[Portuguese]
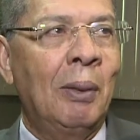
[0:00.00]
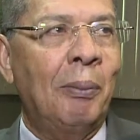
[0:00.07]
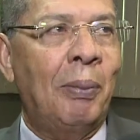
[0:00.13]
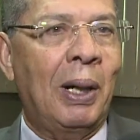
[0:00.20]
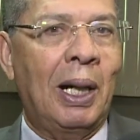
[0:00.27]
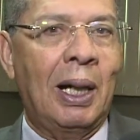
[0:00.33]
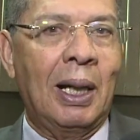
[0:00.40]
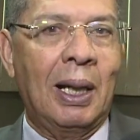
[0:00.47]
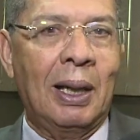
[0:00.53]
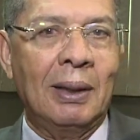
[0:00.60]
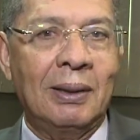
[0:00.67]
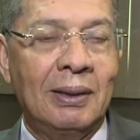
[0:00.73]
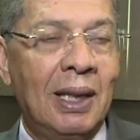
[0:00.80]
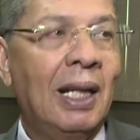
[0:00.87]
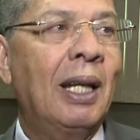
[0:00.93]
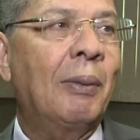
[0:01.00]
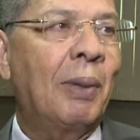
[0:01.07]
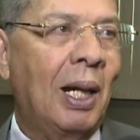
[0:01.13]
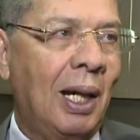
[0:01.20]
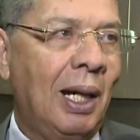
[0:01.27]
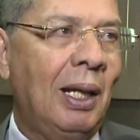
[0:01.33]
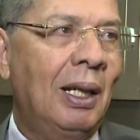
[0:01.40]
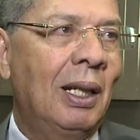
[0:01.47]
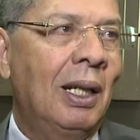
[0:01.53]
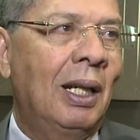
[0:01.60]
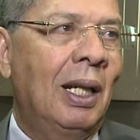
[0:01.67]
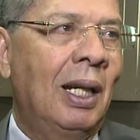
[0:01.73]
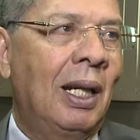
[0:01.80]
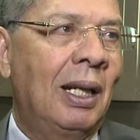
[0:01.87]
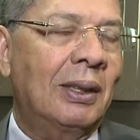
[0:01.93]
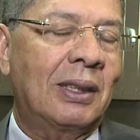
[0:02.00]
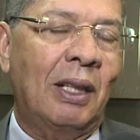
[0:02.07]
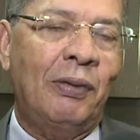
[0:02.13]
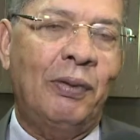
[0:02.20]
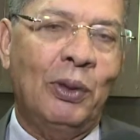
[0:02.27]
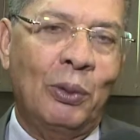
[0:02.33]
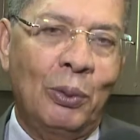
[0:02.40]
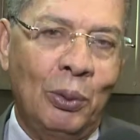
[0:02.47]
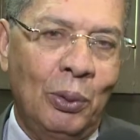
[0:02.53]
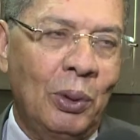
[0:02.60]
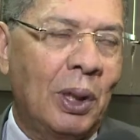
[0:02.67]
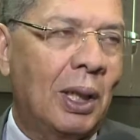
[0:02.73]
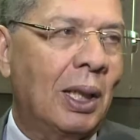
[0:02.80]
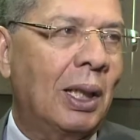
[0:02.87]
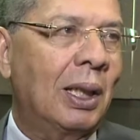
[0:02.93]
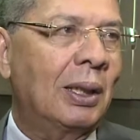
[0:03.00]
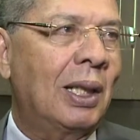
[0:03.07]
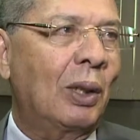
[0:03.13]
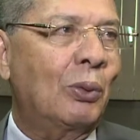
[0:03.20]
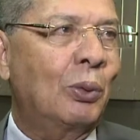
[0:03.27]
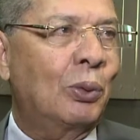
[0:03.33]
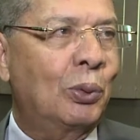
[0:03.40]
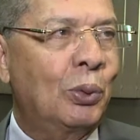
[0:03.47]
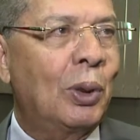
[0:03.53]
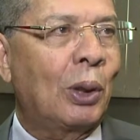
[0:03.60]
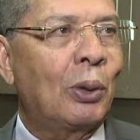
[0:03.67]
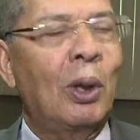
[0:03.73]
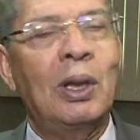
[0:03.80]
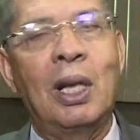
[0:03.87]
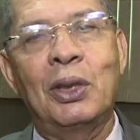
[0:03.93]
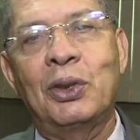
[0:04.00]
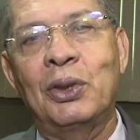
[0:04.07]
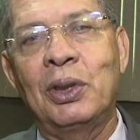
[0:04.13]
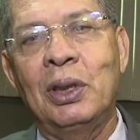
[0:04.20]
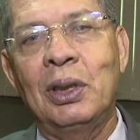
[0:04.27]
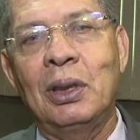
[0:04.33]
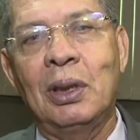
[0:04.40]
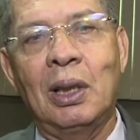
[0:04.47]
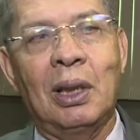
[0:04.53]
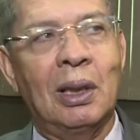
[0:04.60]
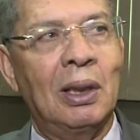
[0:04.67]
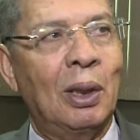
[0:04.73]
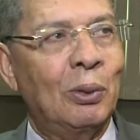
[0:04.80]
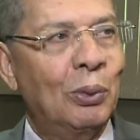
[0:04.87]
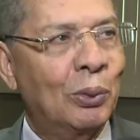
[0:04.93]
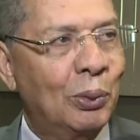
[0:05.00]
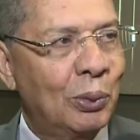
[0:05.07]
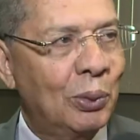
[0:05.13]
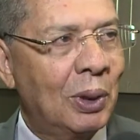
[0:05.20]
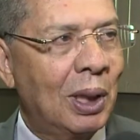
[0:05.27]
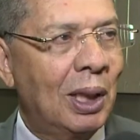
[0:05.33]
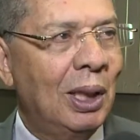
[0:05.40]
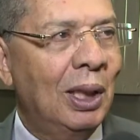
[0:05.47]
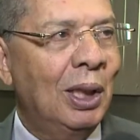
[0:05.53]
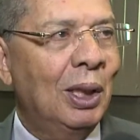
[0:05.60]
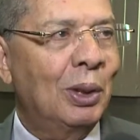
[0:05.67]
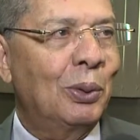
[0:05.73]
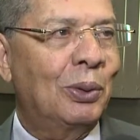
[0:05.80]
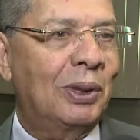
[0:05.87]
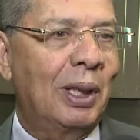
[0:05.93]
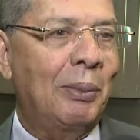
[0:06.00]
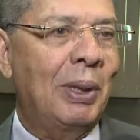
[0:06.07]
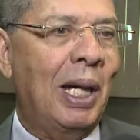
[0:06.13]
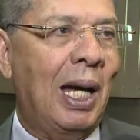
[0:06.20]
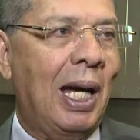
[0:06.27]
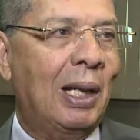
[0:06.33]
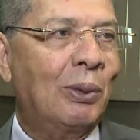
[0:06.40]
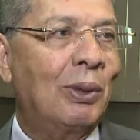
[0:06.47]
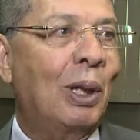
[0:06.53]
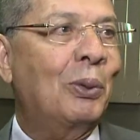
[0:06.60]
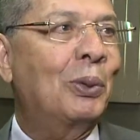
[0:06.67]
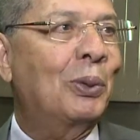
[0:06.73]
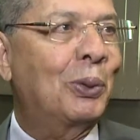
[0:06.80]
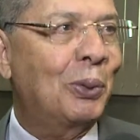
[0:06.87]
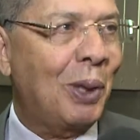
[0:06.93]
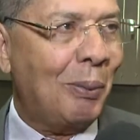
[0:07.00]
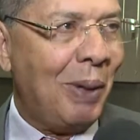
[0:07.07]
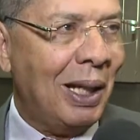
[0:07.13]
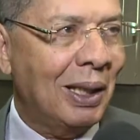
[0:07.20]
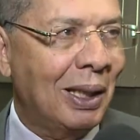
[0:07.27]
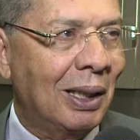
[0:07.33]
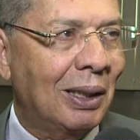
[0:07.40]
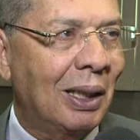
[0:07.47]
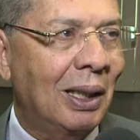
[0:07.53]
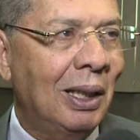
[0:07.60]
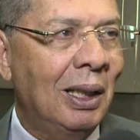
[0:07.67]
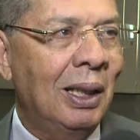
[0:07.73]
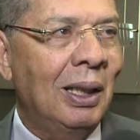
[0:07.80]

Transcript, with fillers: para celebrar esta figura da cultura nordestina, da cultura do semiárido, da cultura baiana.